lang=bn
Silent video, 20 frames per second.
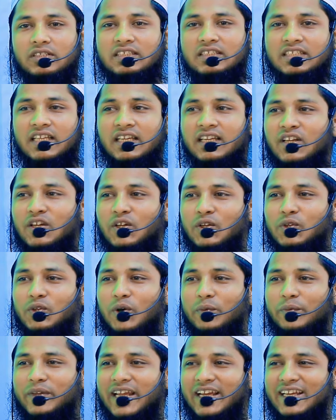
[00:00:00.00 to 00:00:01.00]
বলতেছে
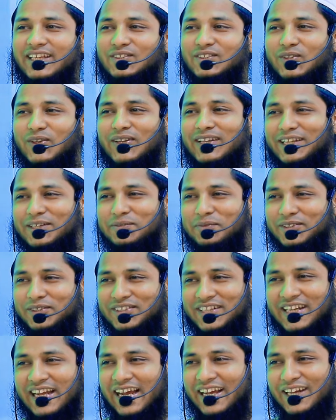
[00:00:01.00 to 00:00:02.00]
নবী নাকি চল্লিশ
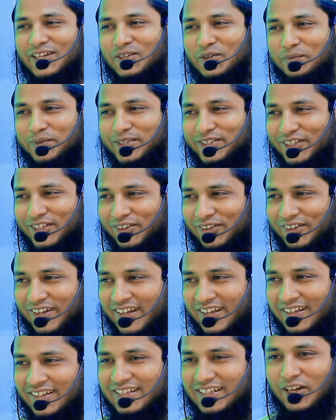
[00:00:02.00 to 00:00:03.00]
বছরের আগে নবী ছিল
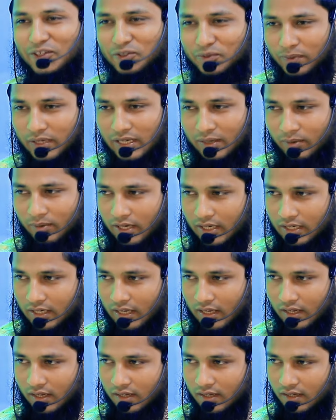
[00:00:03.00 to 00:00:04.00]
নাজুবিল্লা বলেন
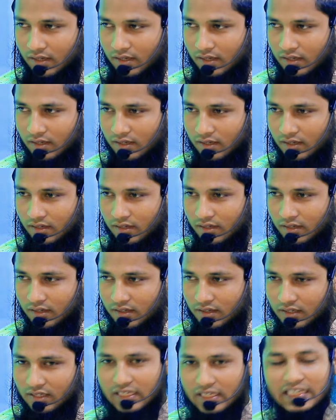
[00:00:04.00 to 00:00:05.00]
না
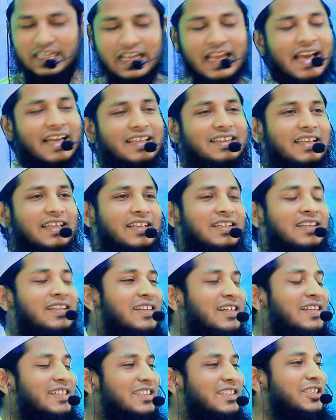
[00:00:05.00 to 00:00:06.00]
একদিন
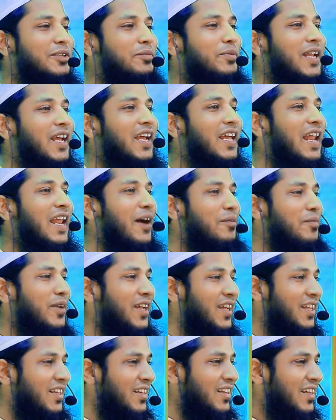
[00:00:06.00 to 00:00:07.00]
জিবরাইল
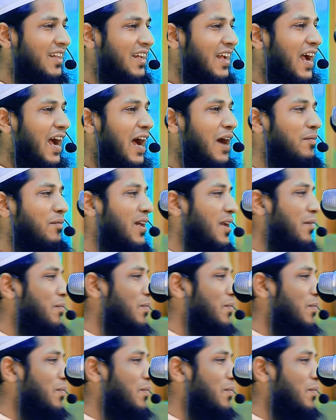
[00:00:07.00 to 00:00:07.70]
আমিন আমার